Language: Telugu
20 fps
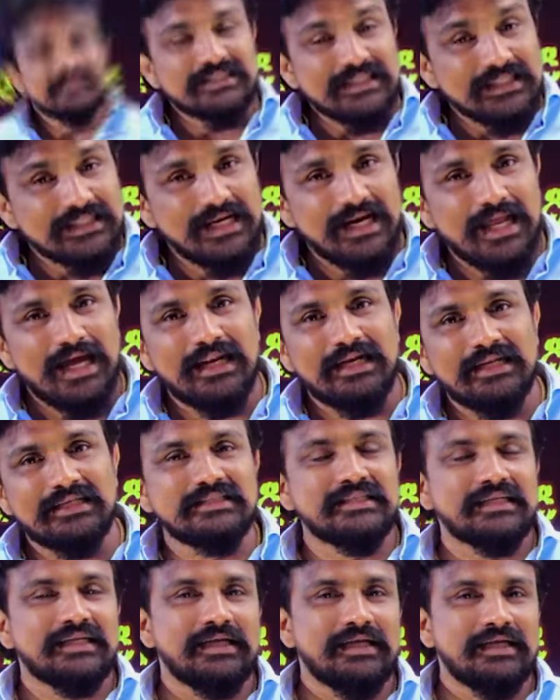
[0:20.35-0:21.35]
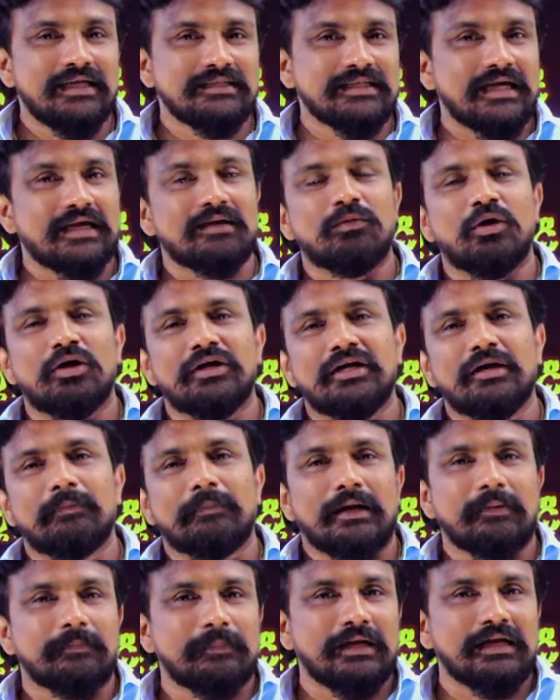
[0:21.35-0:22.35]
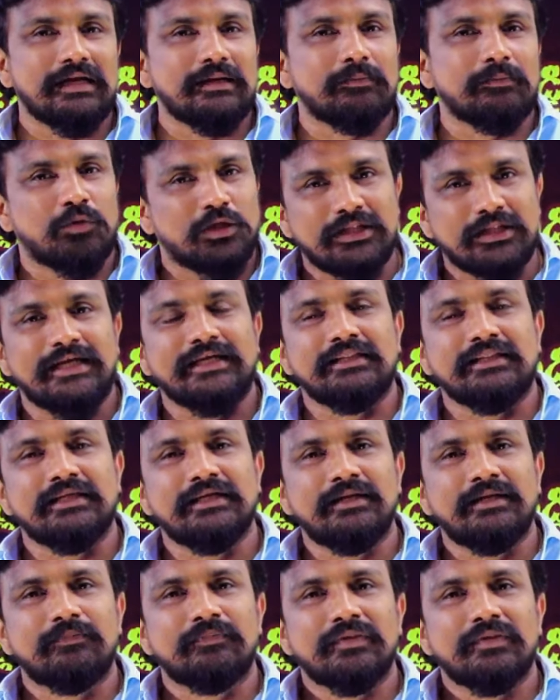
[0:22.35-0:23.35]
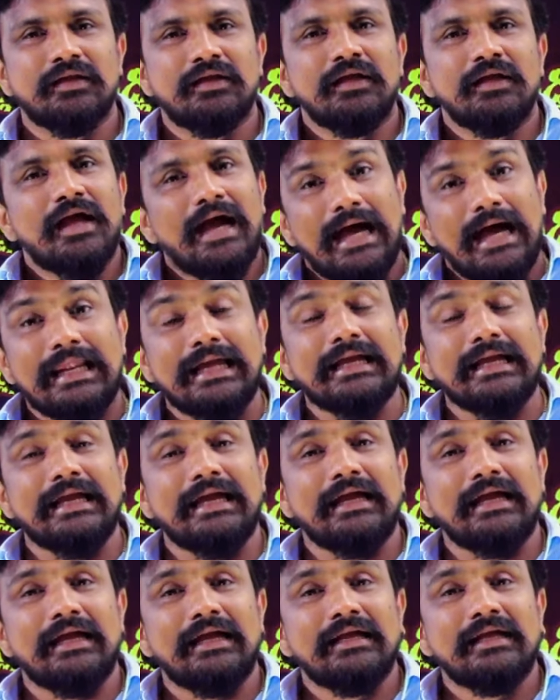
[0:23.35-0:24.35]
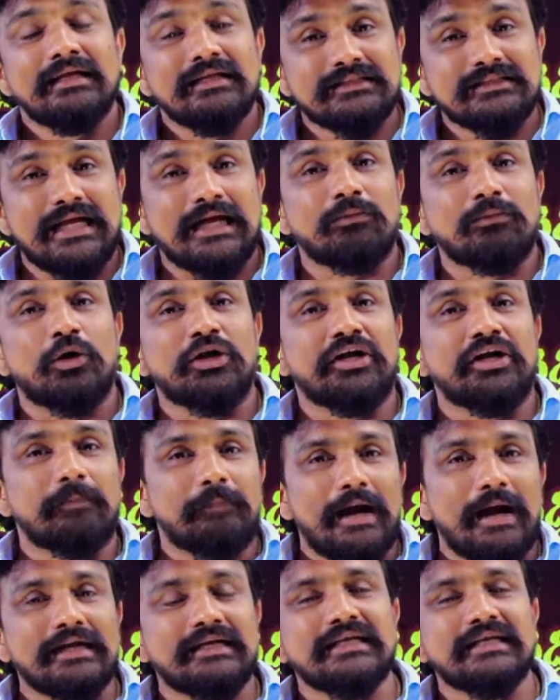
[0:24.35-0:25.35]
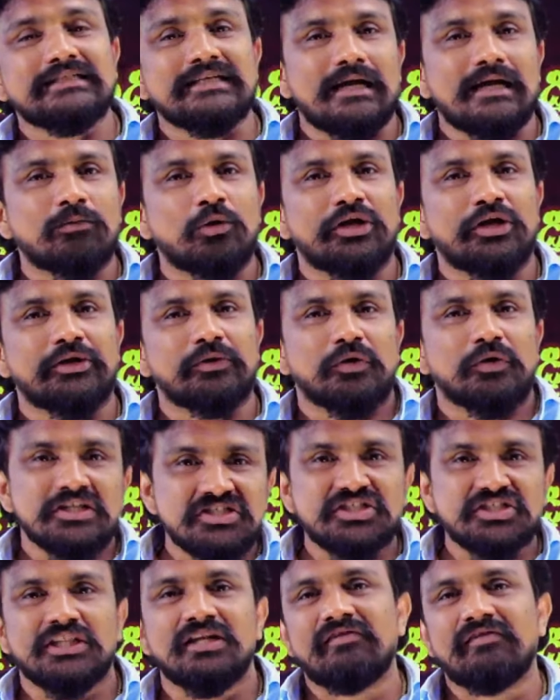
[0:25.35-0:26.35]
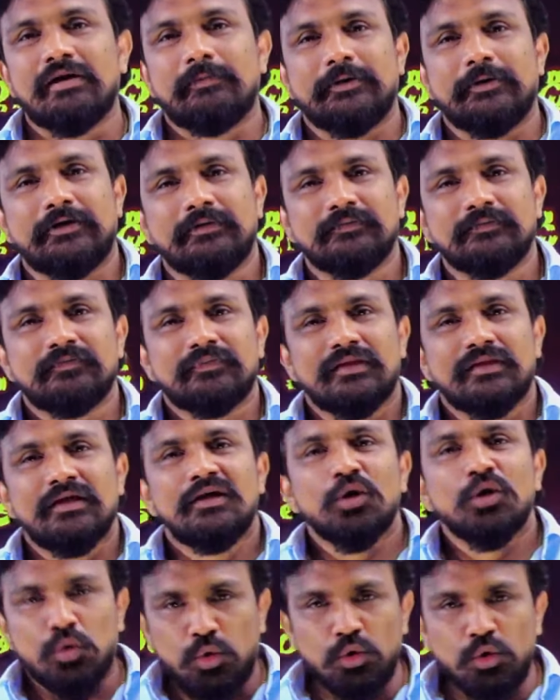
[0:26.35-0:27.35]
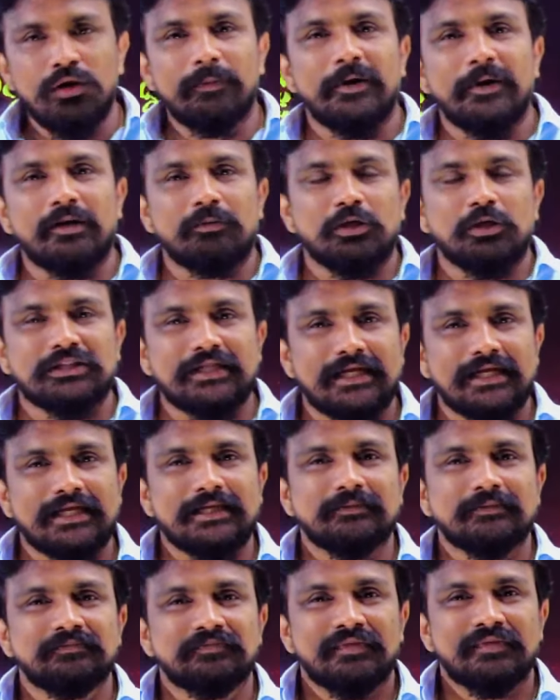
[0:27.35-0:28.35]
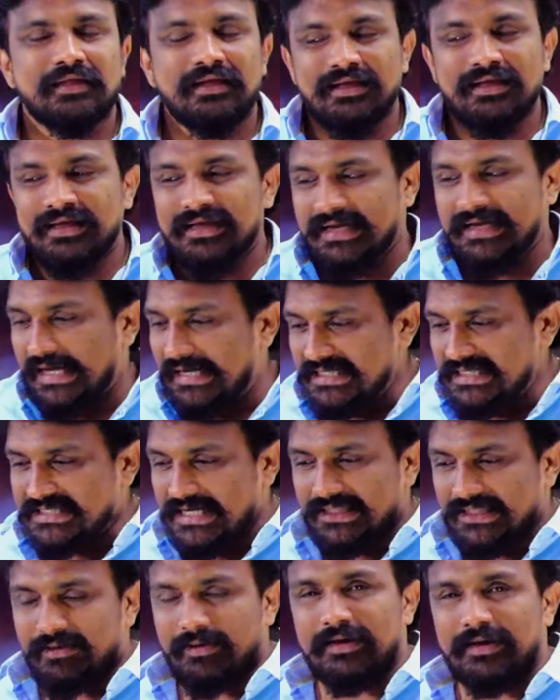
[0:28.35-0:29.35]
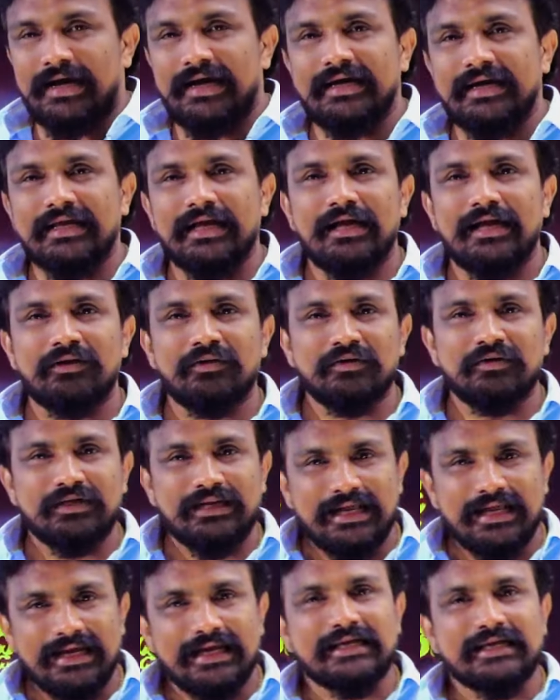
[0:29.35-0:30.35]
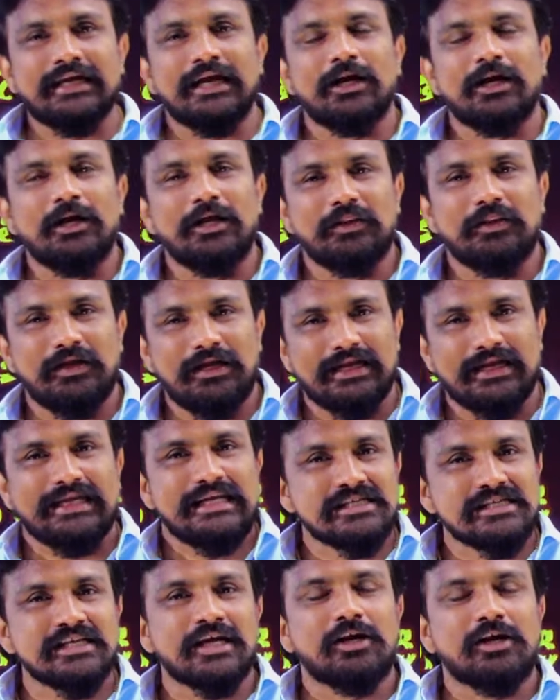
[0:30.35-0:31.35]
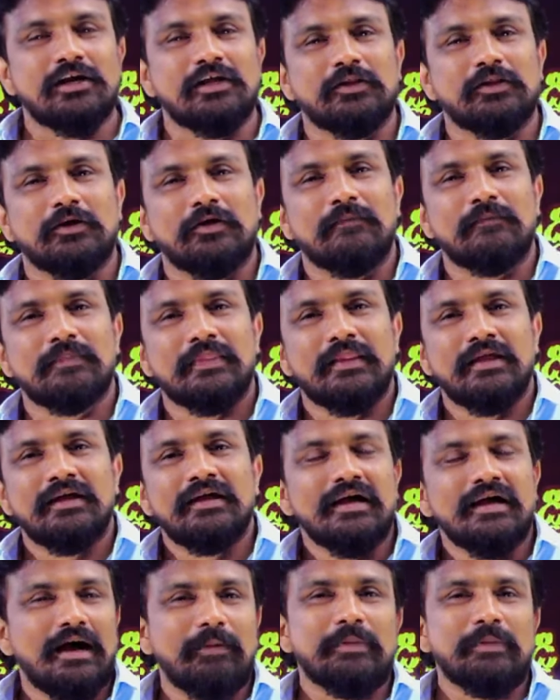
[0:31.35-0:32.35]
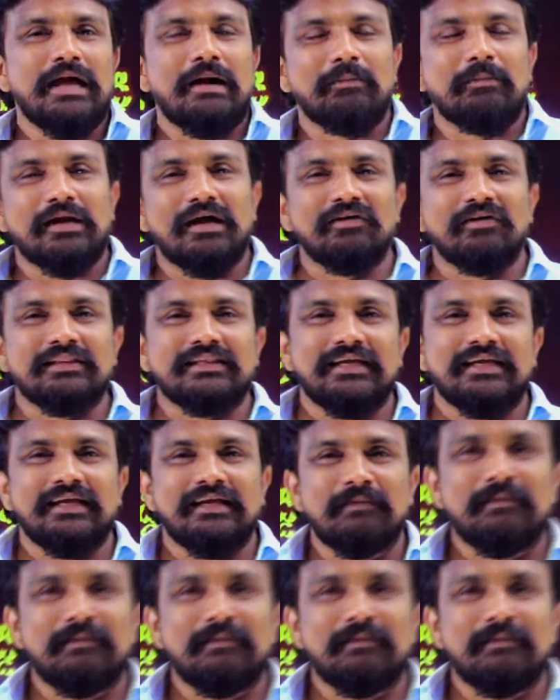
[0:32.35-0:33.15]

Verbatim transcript: శిథిలాల నుంచి జగన్మోహన్ రెడ్డి పరిపాలన మొదలైంది అలాగే జగన్మోహన్ రెడ్డి పార్టీ జగన్మోహన్ రెడ్డి కూడా శిథిలం అయిపోయాడు కూలిపోయాడు మొత్తానికి కానీ చంద్రబాబు నాయుడు గారు ఇలా ఎక్కారో లేదో ఇలా గెలిచారో లేదో అప్పుడే అమరావతి